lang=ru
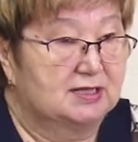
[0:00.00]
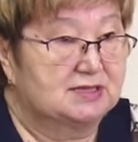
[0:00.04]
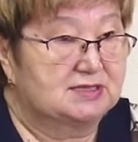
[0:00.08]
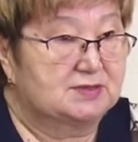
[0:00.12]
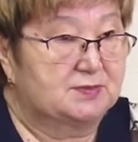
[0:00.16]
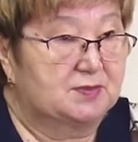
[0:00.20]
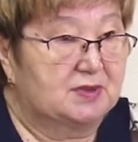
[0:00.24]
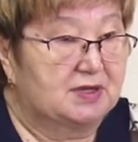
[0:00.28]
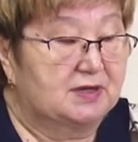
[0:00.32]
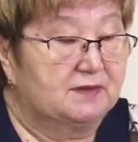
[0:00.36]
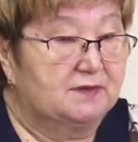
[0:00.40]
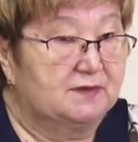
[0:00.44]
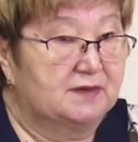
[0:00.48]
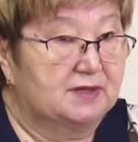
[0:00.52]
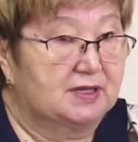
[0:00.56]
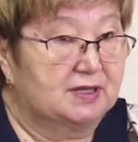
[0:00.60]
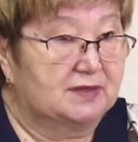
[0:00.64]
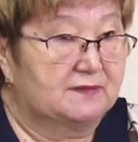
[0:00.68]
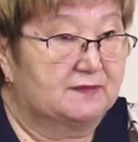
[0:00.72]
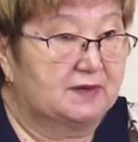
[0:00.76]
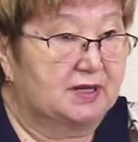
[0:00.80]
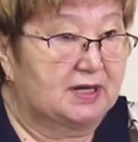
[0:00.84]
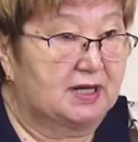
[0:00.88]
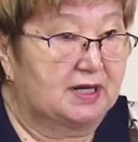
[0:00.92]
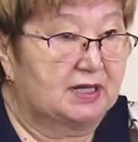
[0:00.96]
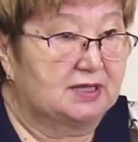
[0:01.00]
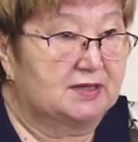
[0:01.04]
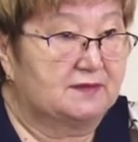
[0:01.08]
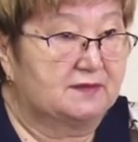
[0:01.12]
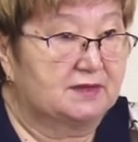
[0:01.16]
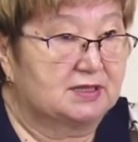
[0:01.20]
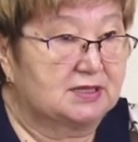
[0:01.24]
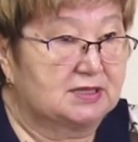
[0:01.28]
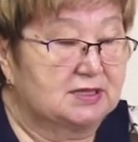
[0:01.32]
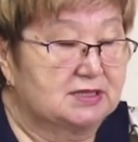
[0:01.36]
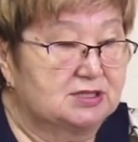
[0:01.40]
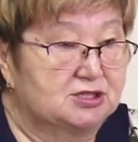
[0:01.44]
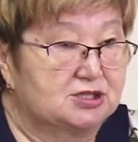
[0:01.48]
С 1 января
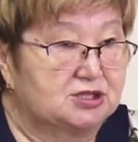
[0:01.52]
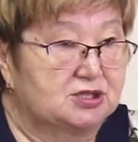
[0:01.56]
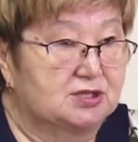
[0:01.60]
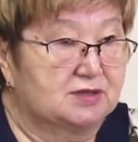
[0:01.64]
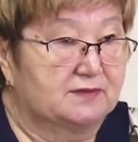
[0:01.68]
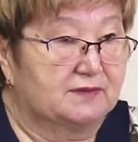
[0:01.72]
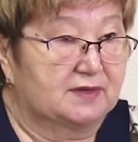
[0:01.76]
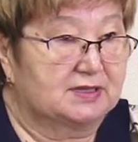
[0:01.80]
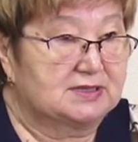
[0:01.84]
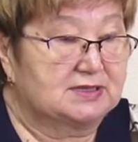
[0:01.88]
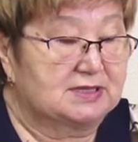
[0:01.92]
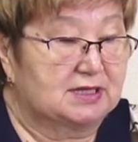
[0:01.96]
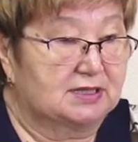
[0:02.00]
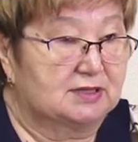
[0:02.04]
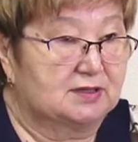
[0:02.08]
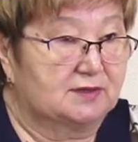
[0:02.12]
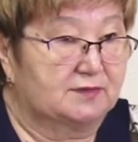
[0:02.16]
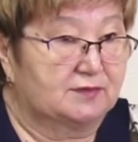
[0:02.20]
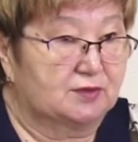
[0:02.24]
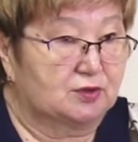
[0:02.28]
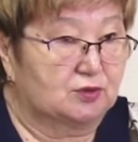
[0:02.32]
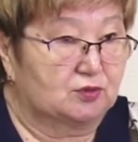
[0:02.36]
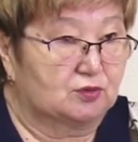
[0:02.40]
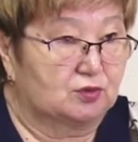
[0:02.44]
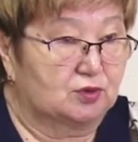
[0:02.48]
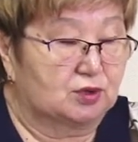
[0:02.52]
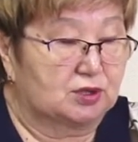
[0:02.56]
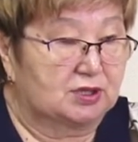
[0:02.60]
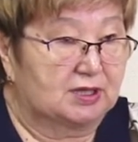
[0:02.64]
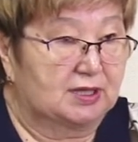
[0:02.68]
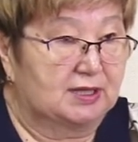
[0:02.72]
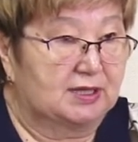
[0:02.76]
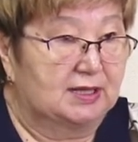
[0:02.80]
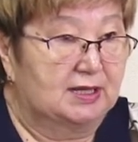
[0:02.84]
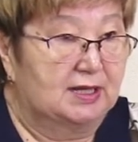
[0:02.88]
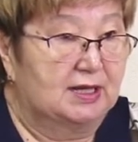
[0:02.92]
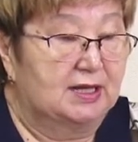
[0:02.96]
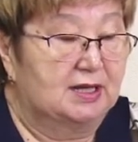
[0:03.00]
2020
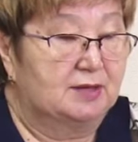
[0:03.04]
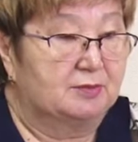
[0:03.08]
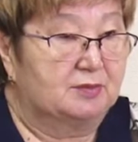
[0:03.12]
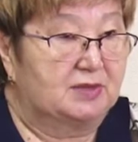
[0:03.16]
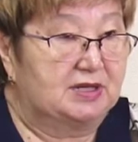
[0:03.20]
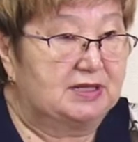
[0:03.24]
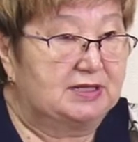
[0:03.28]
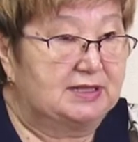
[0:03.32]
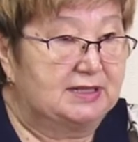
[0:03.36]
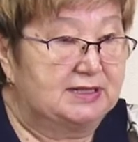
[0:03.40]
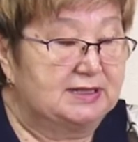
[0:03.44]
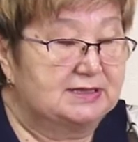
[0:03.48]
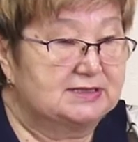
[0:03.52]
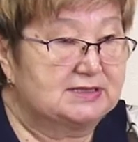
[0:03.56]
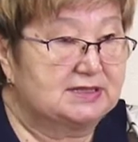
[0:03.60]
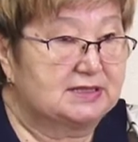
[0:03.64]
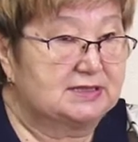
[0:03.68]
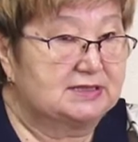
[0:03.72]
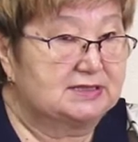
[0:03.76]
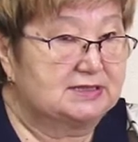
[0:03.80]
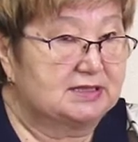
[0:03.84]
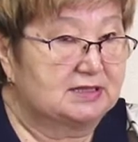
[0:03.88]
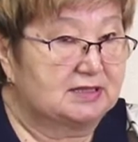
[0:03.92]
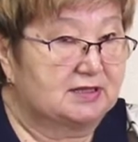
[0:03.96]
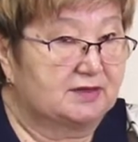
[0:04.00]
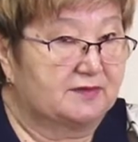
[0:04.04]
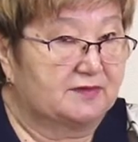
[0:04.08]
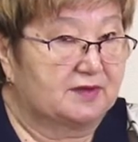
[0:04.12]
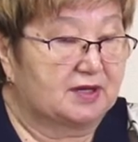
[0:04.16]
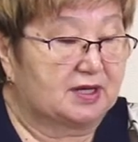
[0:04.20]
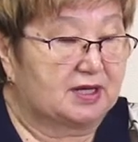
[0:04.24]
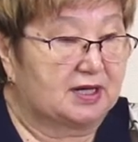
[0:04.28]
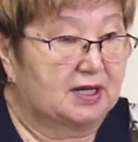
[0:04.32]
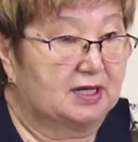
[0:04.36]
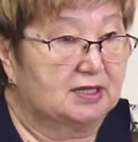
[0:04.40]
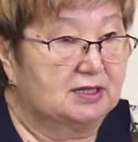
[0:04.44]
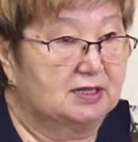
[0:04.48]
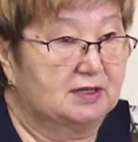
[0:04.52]
года материнский
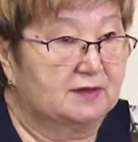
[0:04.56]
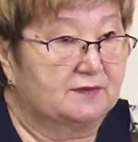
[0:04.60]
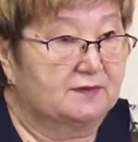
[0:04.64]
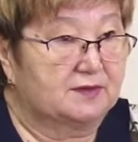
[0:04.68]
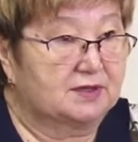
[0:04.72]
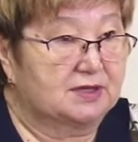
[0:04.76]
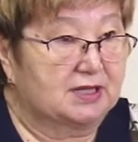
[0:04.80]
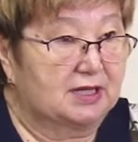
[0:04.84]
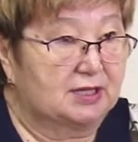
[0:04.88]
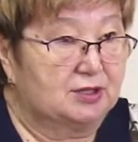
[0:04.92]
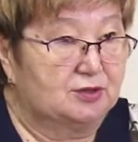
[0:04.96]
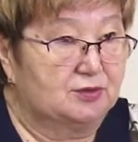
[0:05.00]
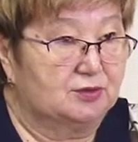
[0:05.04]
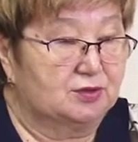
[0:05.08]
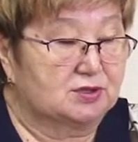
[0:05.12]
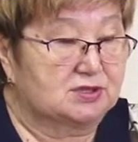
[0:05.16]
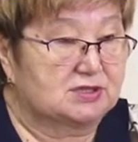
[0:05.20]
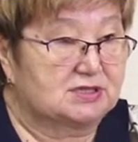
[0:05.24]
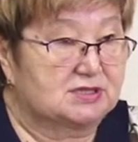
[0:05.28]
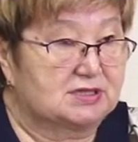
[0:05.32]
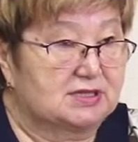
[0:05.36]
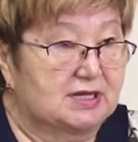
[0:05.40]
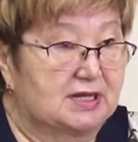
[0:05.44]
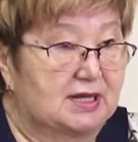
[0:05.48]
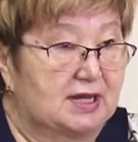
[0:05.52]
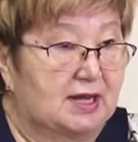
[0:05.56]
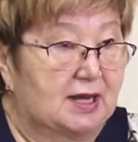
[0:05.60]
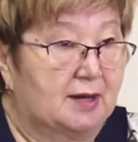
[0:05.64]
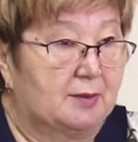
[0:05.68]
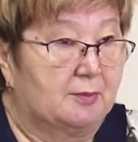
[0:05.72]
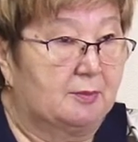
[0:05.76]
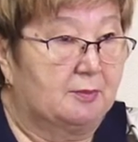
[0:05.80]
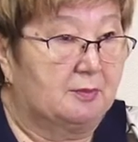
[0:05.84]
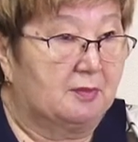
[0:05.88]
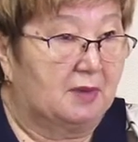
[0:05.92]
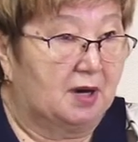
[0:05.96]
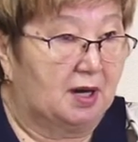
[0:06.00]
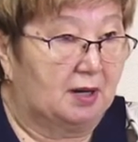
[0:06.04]
сертификат выдается
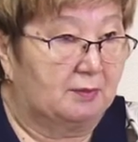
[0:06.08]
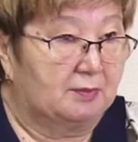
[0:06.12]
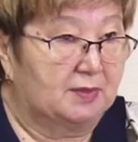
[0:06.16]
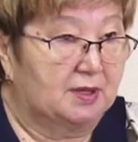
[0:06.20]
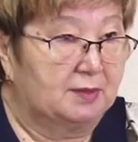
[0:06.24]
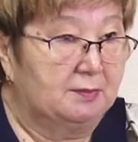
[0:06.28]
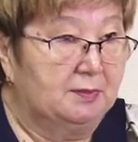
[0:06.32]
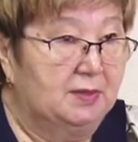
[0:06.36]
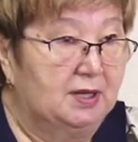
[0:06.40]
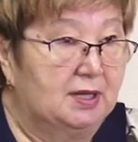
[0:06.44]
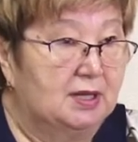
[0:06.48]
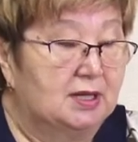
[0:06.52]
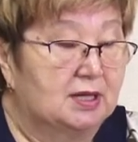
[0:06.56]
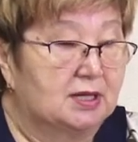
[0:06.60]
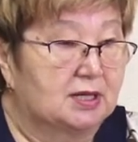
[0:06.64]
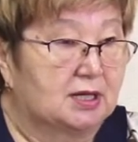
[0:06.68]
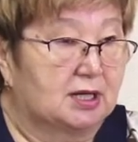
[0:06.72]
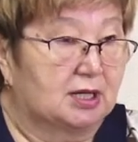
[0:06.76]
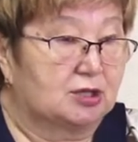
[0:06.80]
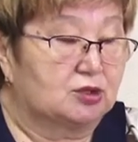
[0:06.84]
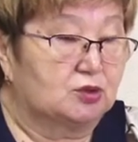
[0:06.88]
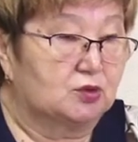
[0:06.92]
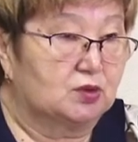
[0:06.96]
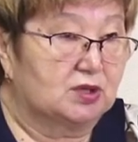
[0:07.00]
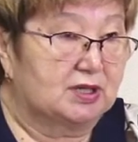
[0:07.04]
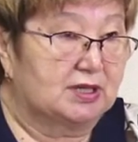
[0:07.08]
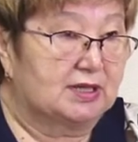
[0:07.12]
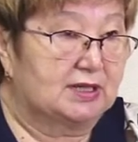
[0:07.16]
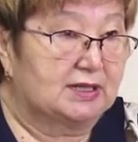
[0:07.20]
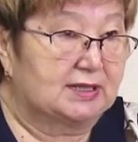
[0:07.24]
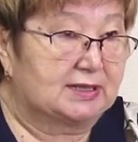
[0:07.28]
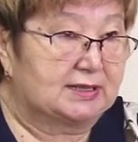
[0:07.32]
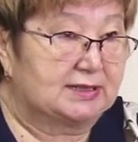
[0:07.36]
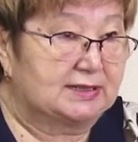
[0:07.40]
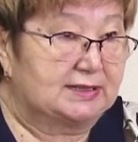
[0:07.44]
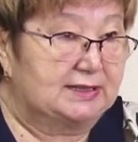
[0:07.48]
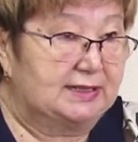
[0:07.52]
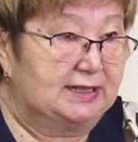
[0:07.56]
мамам,
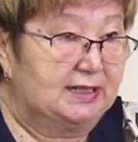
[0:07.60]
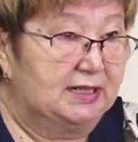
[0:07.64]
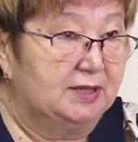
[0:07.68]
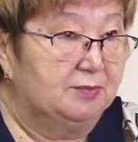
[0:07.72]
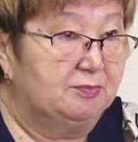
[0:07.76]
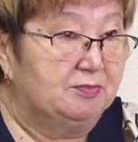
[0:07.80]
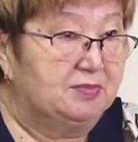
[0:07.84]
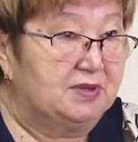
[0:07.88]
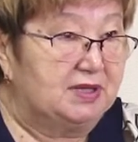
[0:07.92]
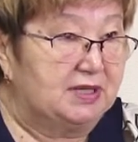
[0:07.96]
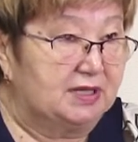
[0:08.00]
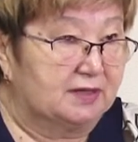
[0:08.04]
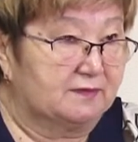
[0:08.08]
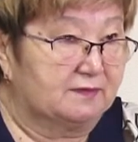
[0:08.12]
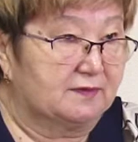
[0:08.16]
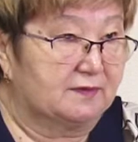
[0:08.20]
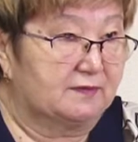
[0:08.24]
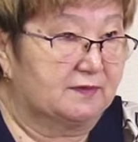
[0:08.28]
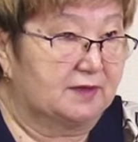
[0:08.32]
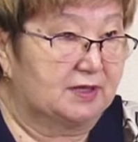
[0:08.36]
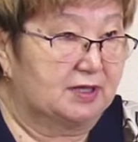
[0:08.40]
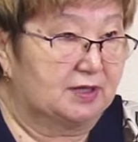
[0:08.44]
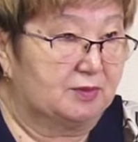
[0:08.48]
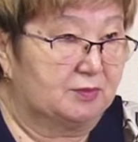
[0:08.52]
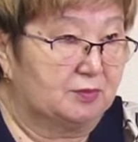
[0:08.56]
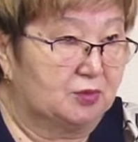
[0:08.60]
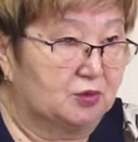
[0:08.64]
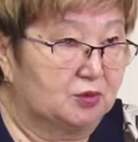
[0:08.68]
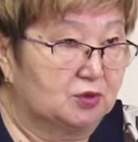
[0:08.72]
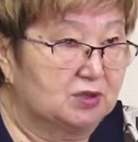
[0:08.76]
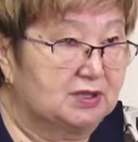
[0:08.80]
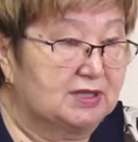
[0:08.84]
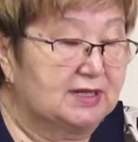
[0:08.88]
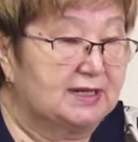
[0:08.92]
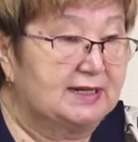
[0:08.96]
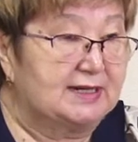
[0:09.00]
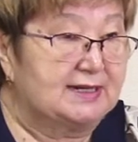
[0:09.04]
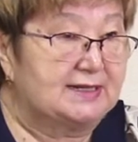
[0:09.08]
которые родили первого
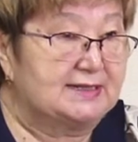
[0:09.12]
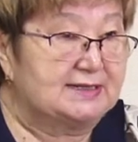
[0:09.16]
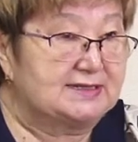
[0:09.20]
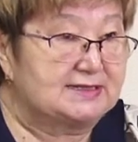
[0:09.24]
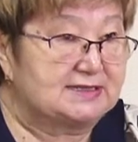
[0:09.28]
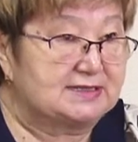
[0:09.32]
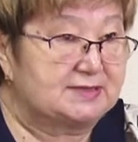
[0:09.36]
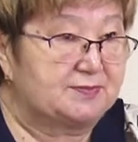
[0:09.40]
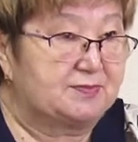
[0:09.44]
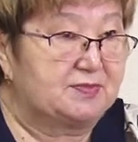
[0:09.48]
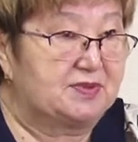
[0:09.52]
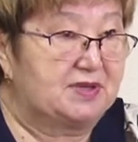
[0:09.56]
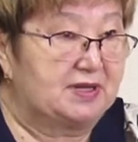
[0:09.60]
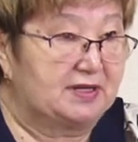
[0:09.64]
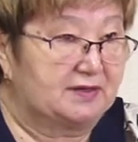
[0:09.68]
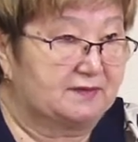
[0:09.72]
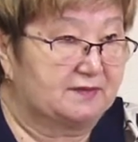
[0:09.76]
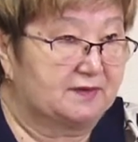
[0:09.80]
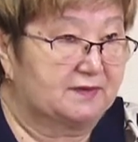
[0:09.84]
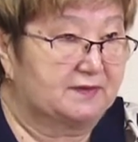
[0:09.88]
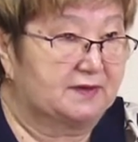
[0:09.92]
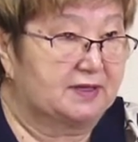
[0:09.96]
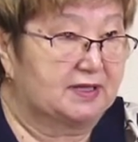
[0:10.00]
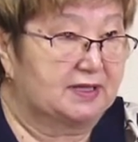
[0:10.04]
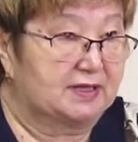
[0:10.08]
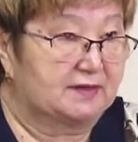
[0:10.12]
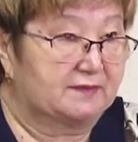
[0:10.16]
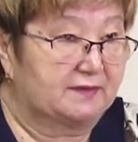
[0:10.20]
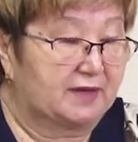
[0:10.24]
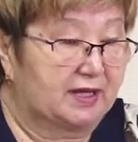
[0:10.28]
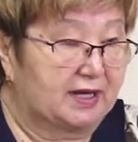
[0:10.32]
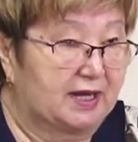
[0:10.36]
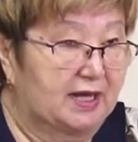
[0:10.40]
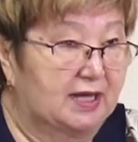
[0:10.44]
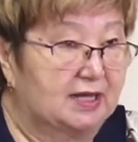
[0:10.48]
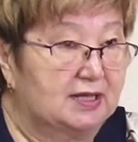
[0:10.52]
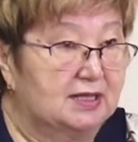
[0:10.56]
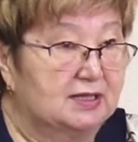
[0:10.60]
ребенка с 1
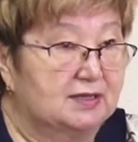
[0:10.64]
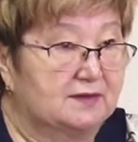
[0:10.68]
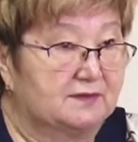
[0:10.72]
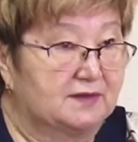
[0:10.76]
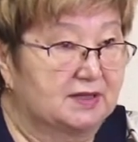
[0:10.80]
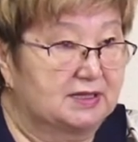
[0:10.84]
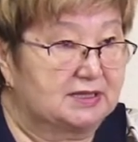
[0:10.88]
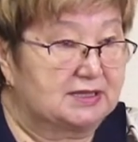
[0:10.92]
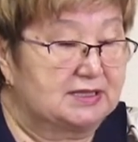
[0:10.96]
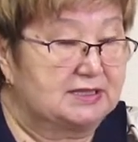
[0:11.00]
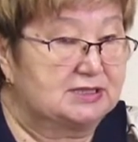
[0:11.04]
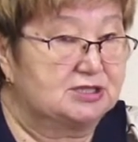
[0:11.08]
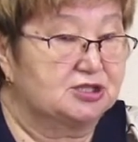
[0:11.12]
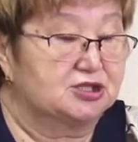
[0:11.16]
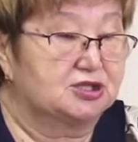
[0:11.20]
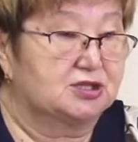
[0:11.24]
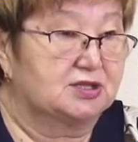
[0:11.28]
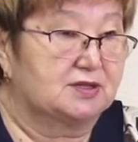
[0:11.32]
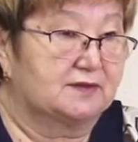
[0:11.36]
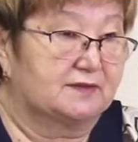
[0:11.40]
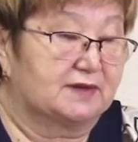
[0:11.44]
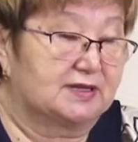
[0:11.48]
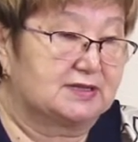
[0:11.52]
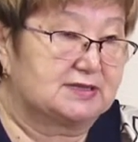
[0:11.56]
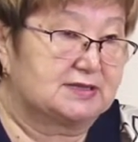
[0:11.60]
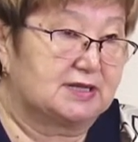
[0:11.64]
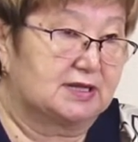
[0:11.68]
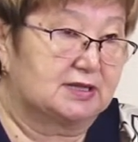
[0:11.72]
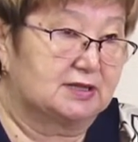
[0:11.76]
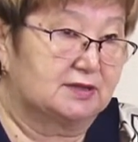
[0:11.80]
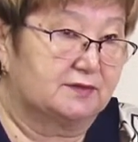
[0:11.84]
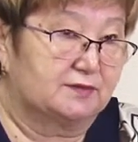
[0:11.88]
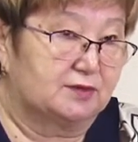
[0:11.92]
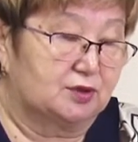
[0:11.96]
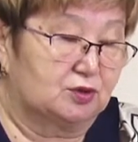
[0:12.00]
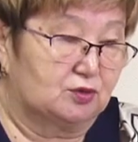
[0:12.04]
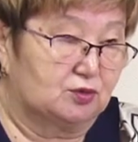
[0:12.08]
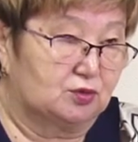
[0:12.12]
января
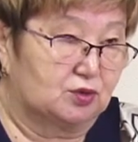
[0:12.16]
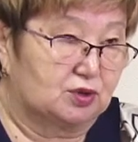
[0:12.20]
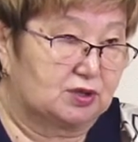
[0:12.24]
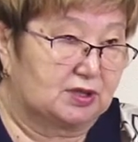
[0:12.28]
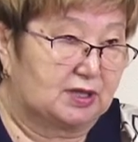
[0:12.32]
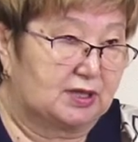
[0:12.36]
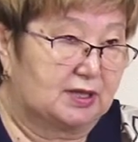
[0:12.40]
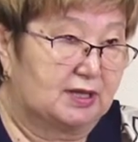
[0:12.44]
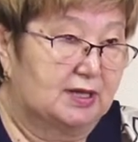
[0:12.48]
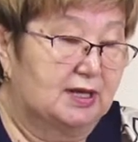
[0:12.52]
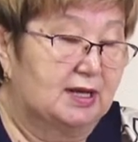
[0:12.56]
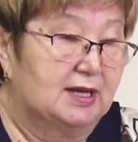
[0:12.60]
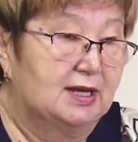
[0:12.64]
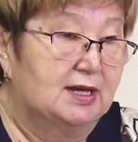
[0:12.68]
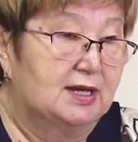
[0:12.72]
2020 года.